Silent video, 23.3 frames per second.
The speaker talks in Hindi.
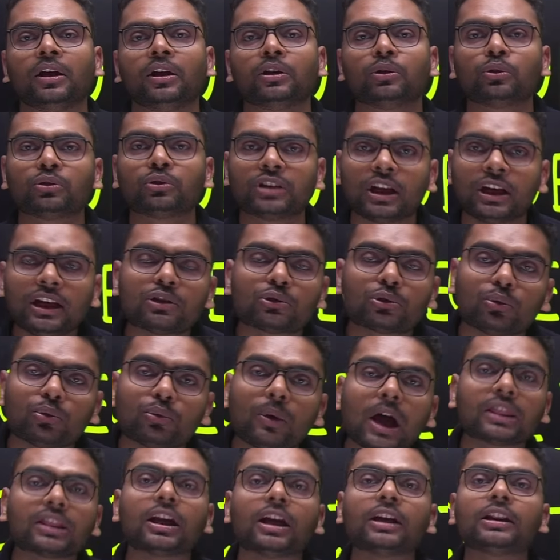तो चलिए
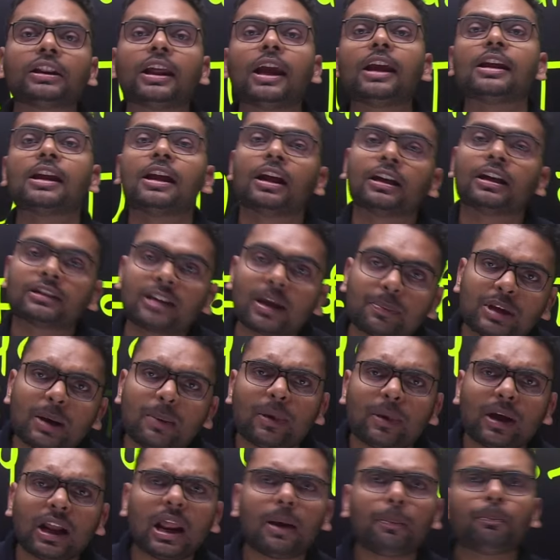शुरुआत करते हैं सबसे
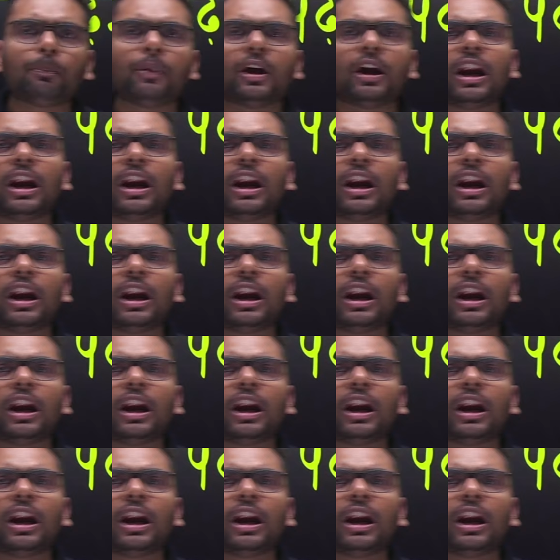पहला पहला